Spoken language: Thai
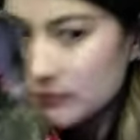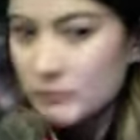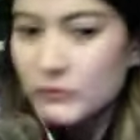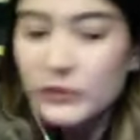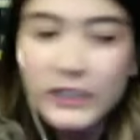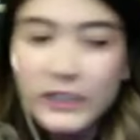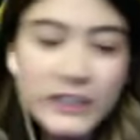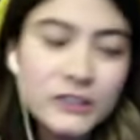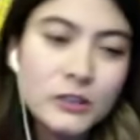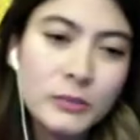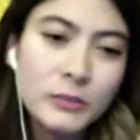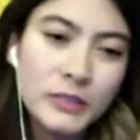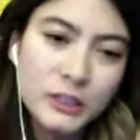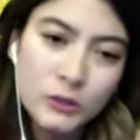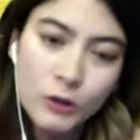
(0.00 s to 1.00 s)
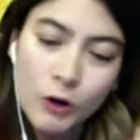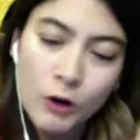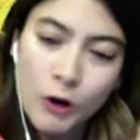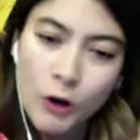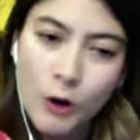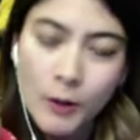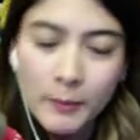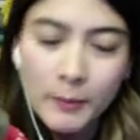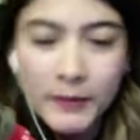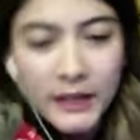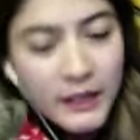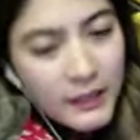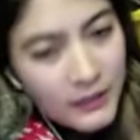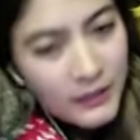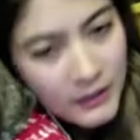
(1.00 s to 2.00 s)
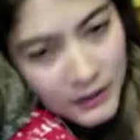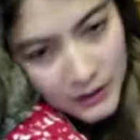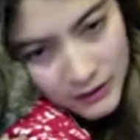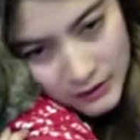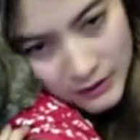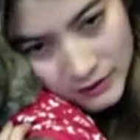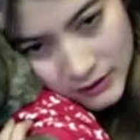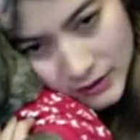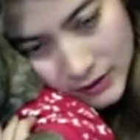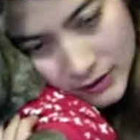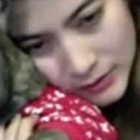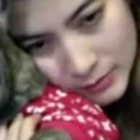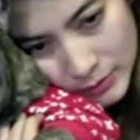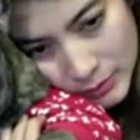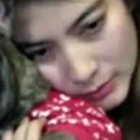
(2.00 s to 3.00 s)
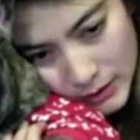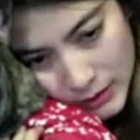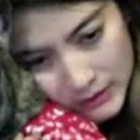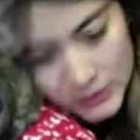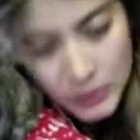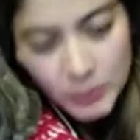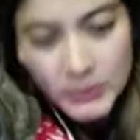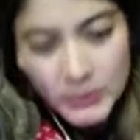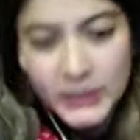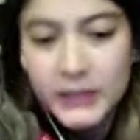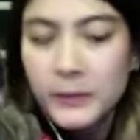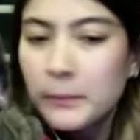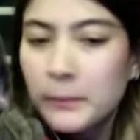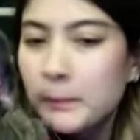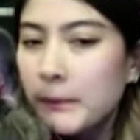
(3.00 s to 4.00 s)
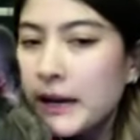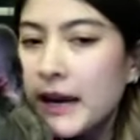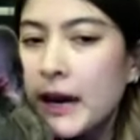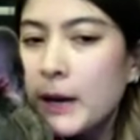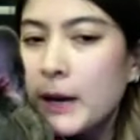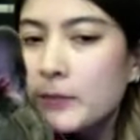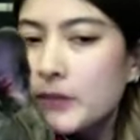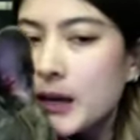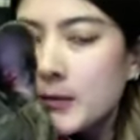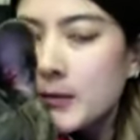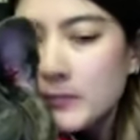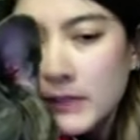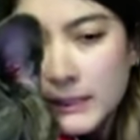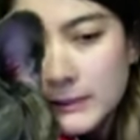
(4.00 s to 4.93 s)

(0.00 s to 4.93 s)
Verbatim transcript: วันนี้สมคิดตัวหอมมากนะคะ เพราะว่าสมคิดไปอาบน้ำมา